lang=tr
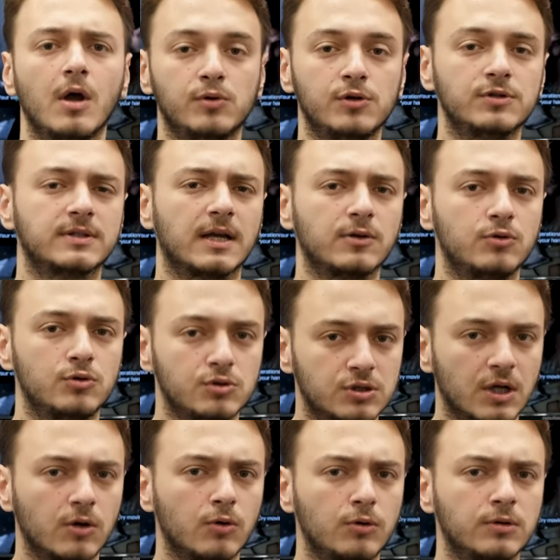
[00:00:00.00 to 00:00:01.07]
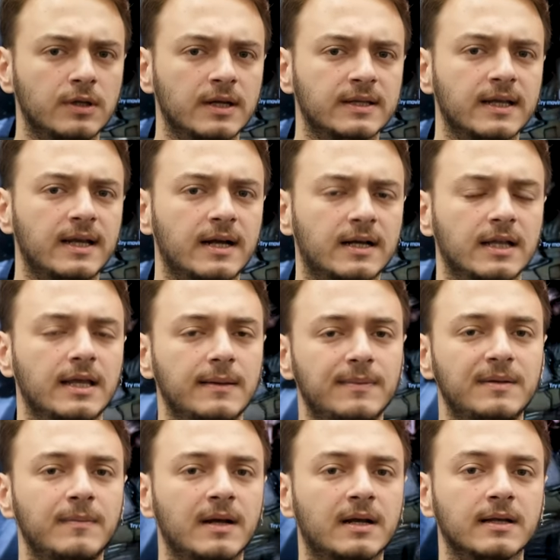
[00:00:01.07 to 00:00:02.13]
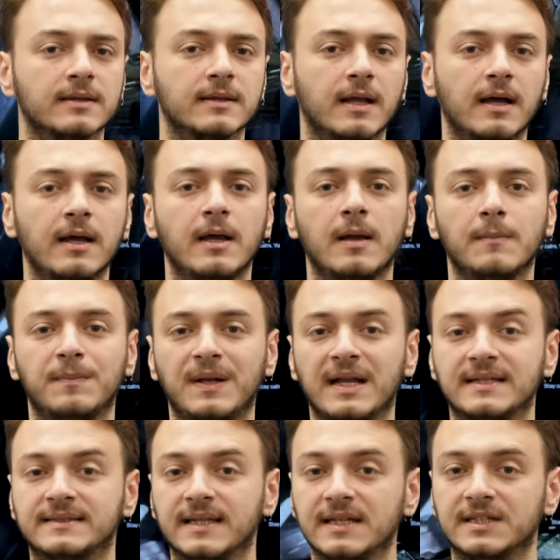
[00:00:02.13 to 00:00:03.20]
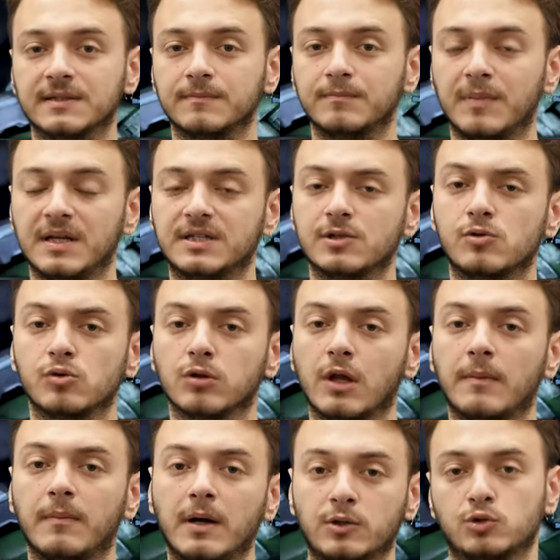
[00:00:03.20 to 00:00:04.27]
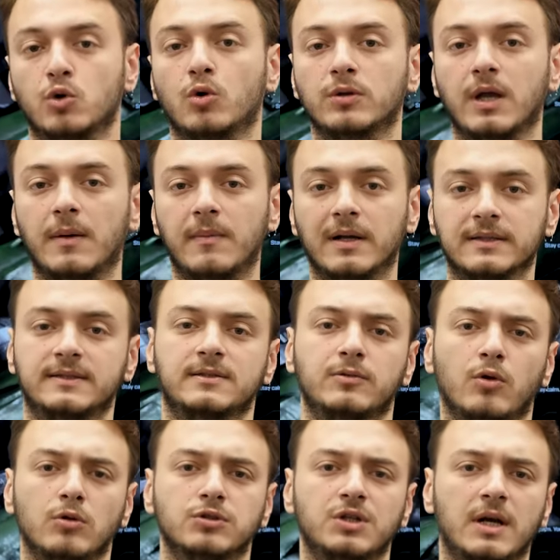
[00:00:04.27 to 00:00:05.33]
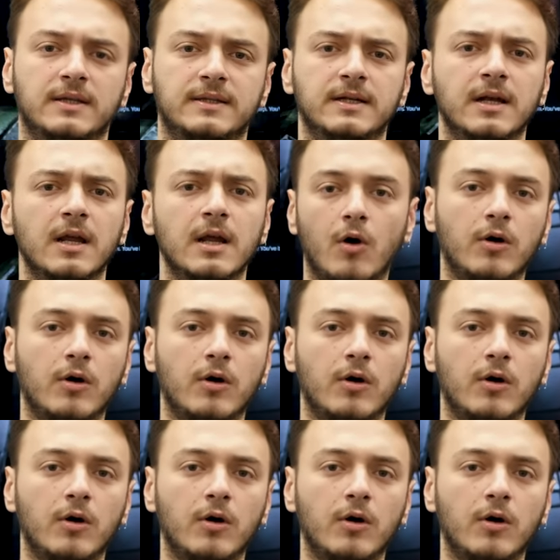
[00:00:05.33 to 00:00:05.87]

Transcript: Bu yüzden güncel oyunları da yakalayabilmek adına PlayStation PlayStation 5'i kullanmak çok daha mantıklı olacaktır.